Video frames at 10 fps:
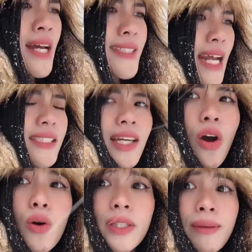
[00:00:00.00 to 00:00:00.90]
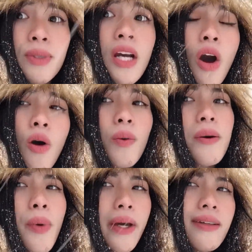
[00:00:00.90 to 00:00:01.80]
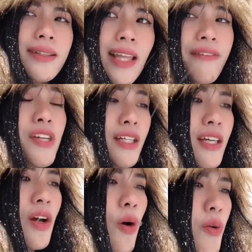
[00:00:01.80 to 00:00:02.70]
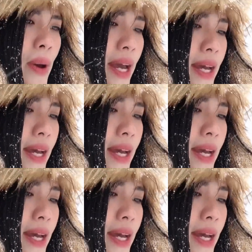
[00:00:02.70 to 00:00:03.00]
tránh cái ô nhiễm tiếng ồn á mọi người tại vì những cái khu mà